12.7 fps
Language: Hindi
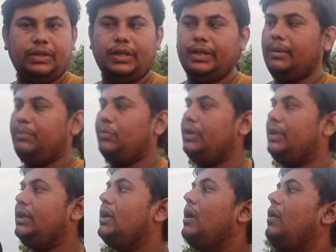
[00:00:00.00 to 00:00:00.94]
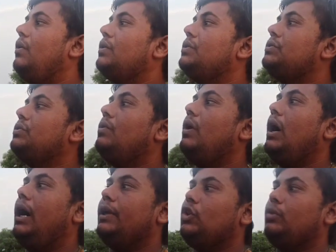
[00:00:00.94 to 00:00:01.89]
दी गई है पूरी और दोस्तों
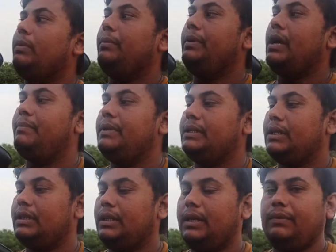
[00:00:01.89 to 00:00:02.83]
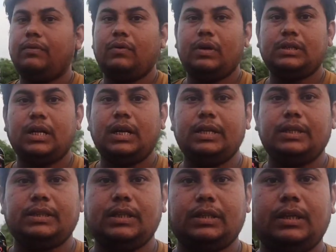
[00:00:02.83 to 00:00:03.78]
हाथों पर भी आप देख सकते हैं फोकस डाल के
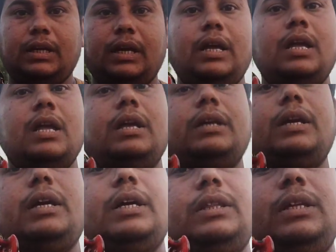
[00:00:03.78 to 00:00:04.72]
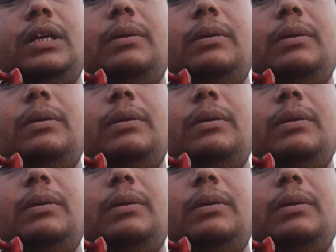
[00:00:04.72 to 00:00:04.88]
देख सकते हैं कि कितनी